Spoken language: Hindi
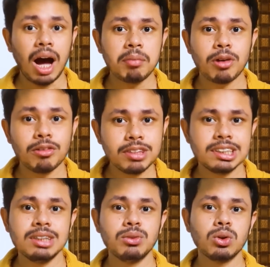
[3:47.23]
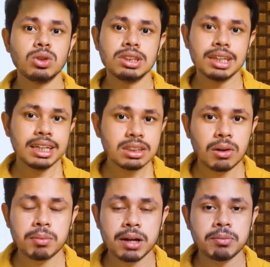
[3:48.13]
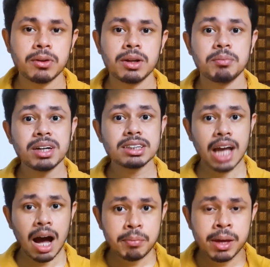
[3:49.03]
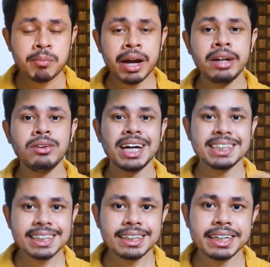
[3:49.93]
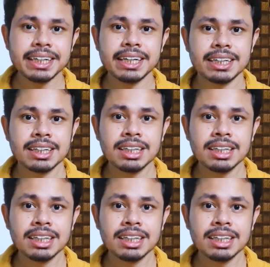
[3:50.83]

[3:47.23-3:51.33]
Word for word: आप ऑब्वियसली वो क्वेश्चन नहीं सॉल्व कर पाओगे बिकॉज आपकी माइंड तो ऐसे ही ट्रेंड है